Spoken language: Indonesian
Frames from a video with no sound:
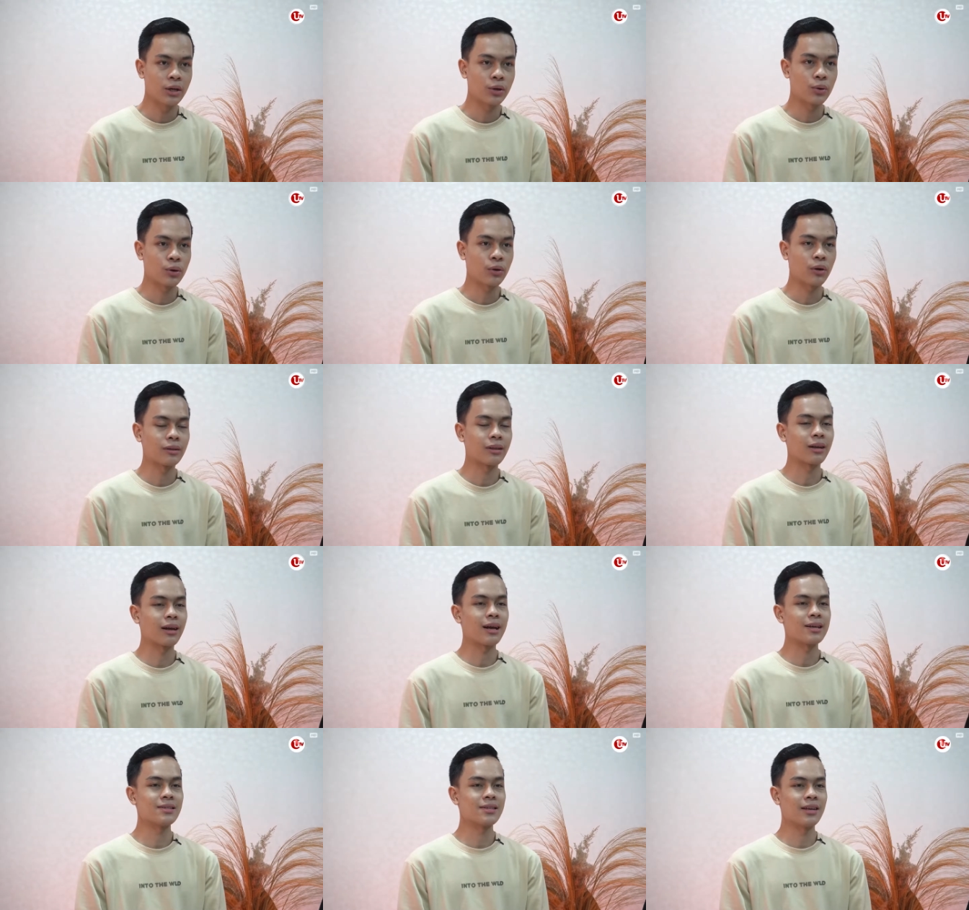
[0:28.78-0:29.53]
dengan orang-orang
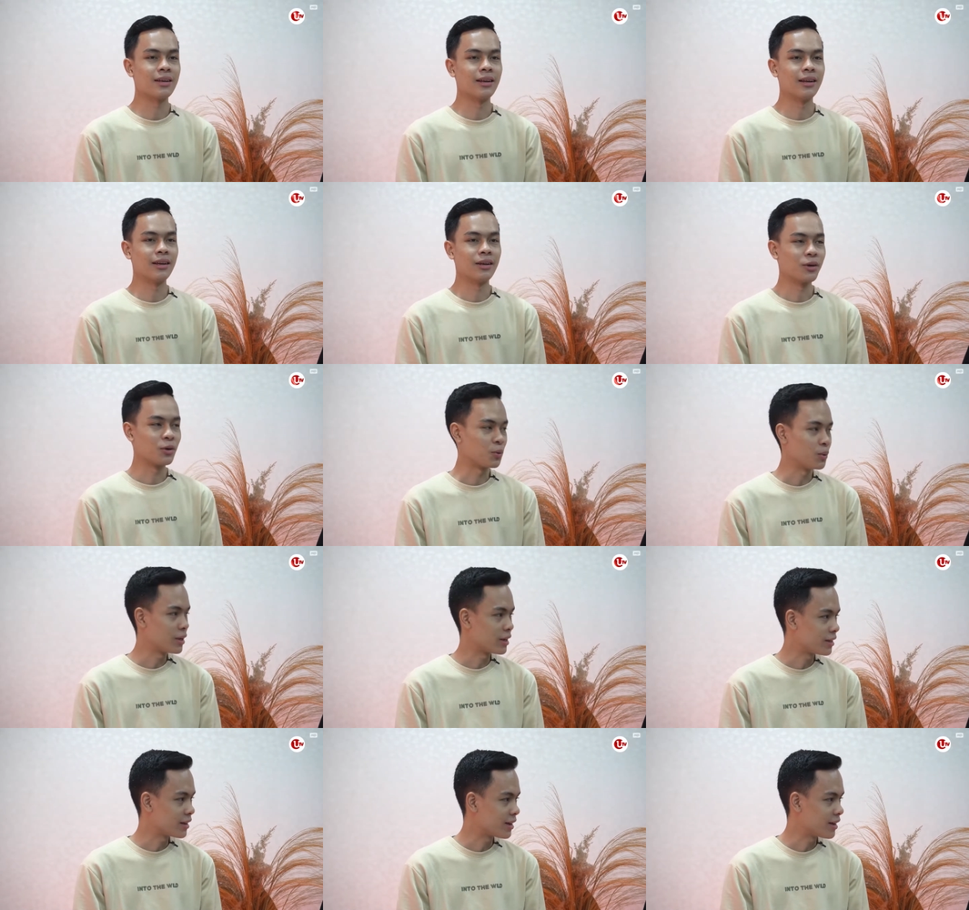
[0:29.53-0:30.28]
terkasih nih
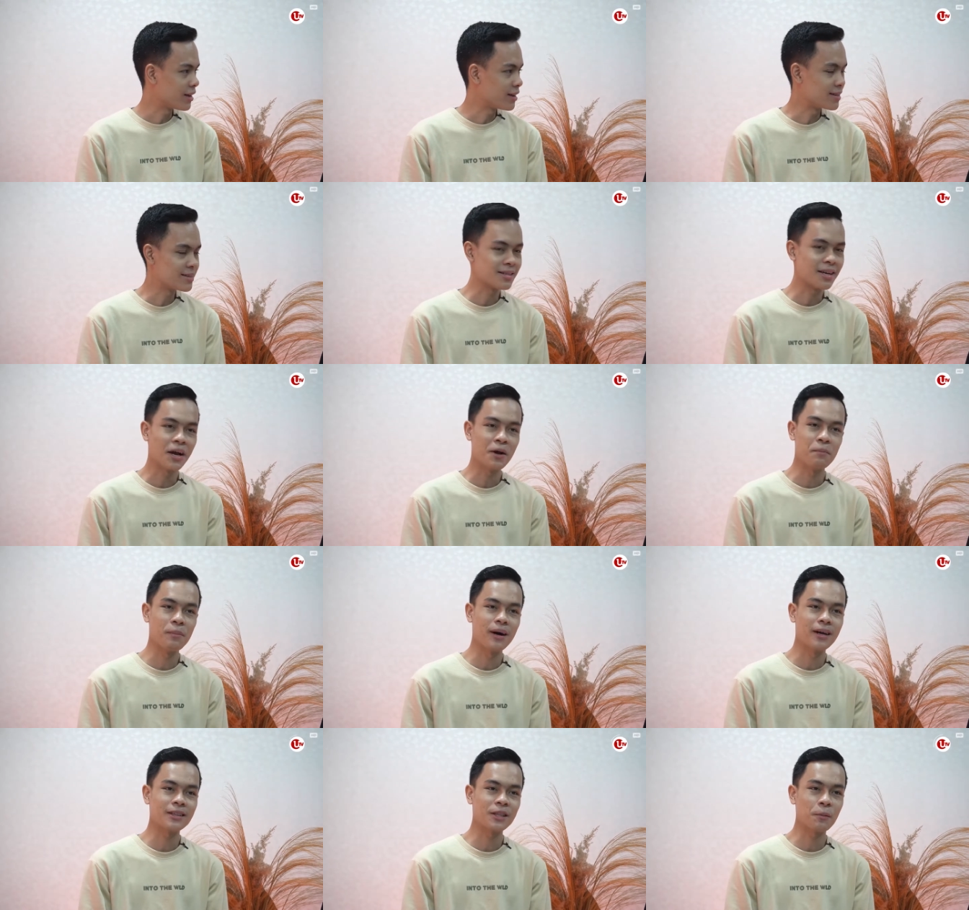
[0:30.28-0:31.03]
Keluarga,
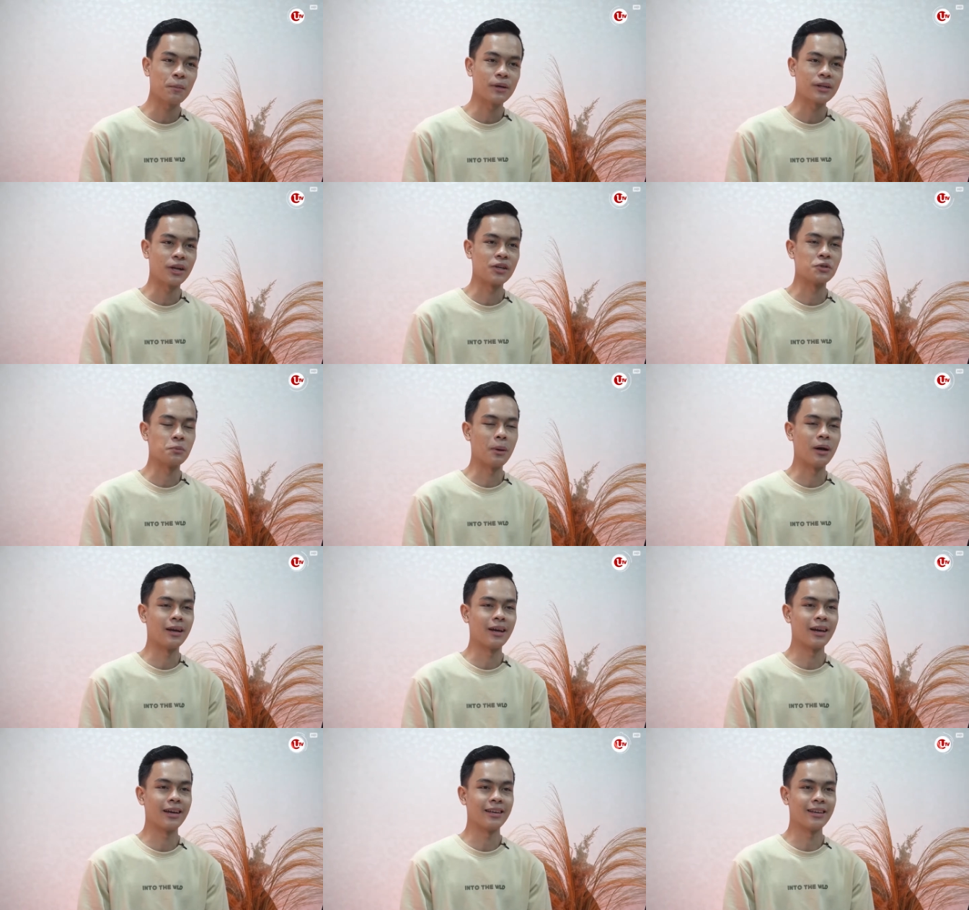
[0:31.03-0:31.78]
sahabat, teman, dan
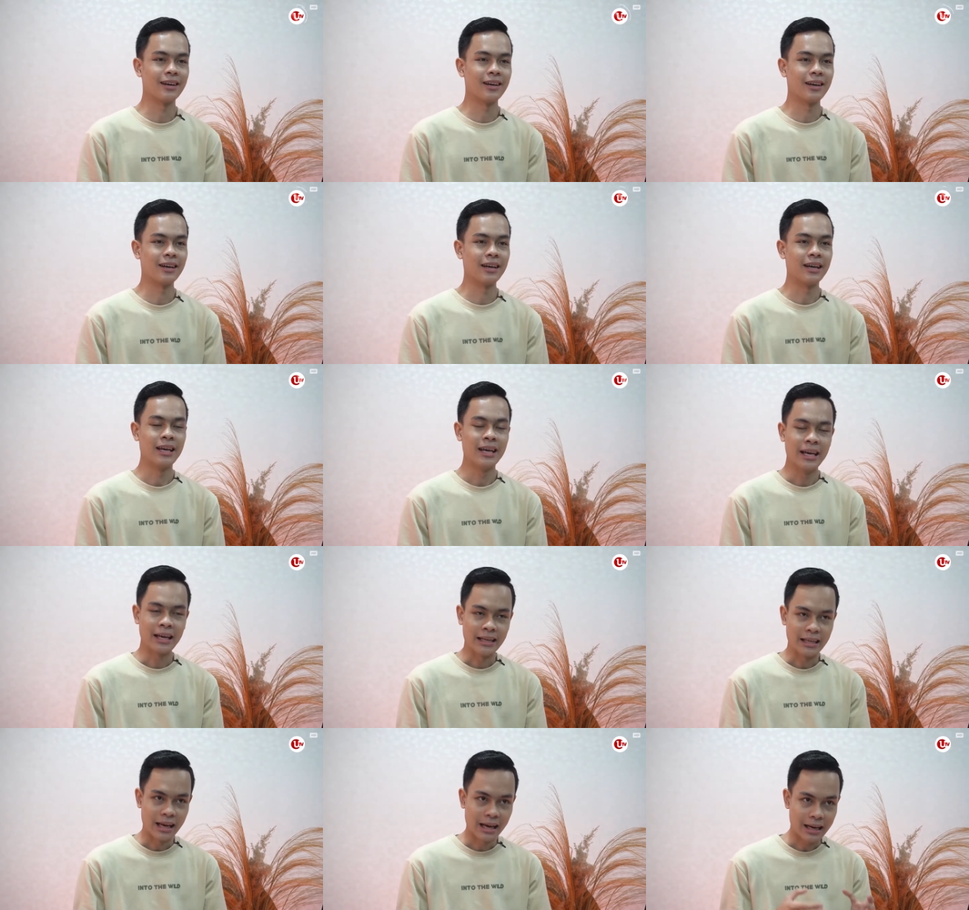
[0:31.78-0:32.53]
sebagainya
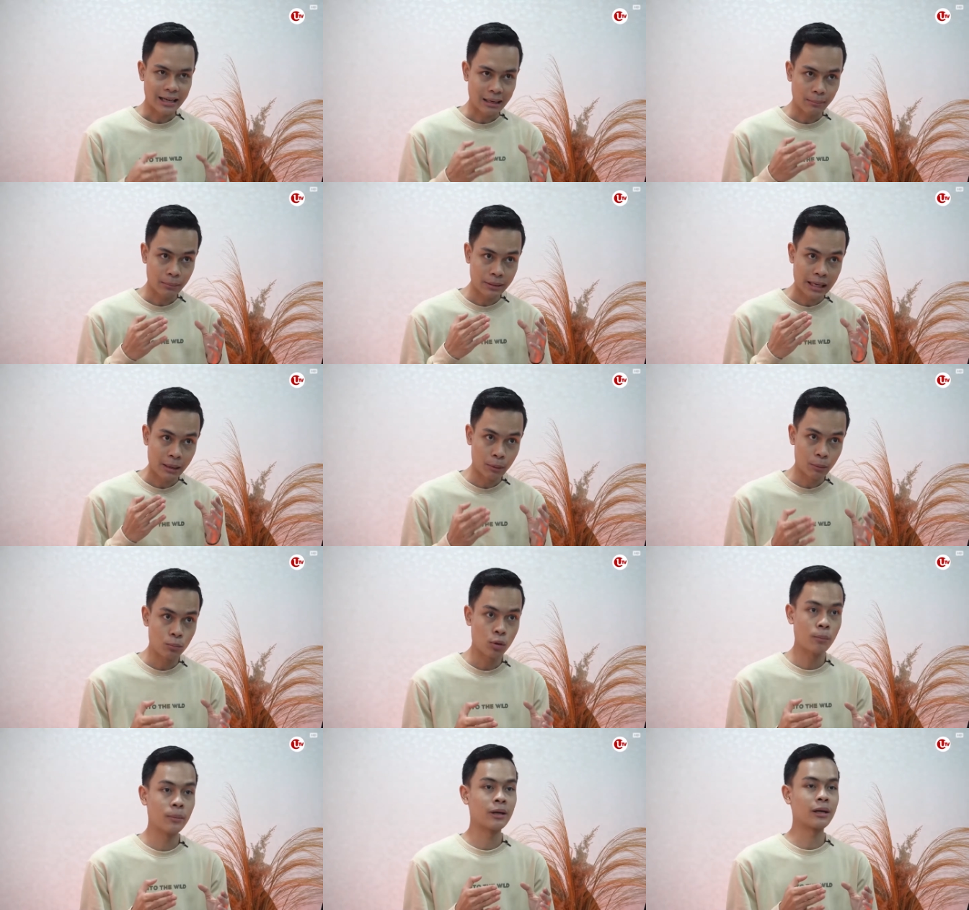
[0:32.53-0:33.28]
Nah karena
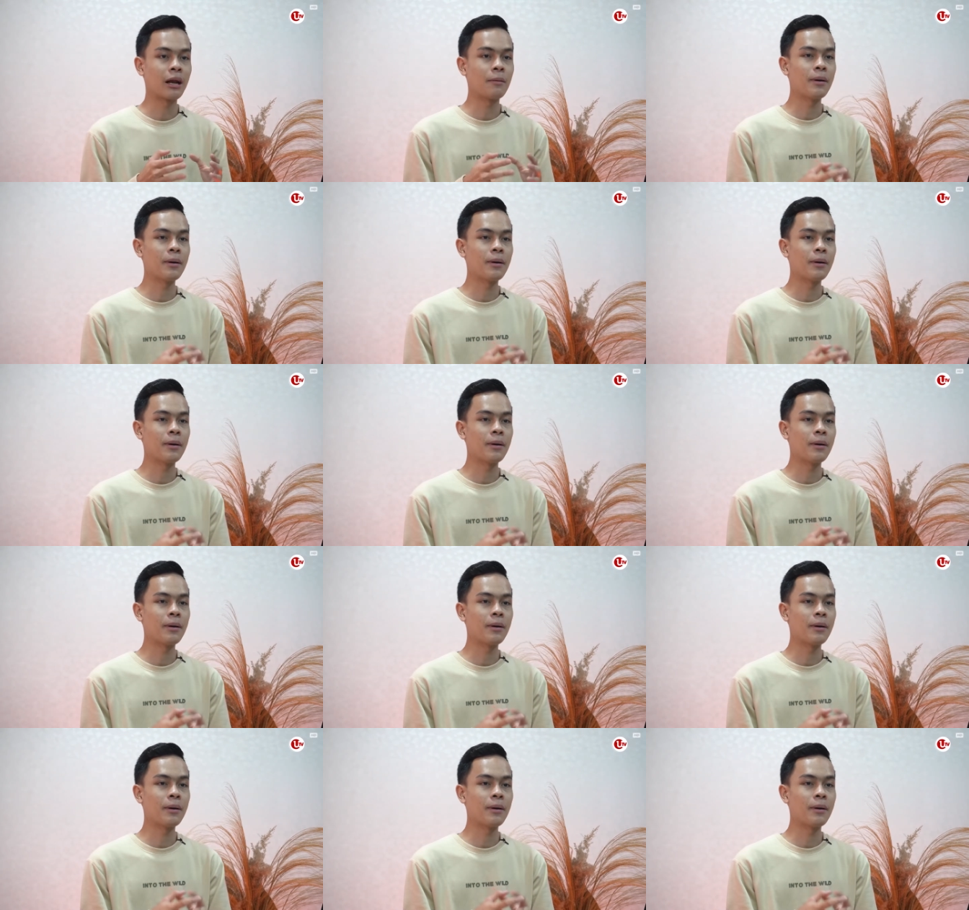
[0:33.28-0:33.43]
menyambut momen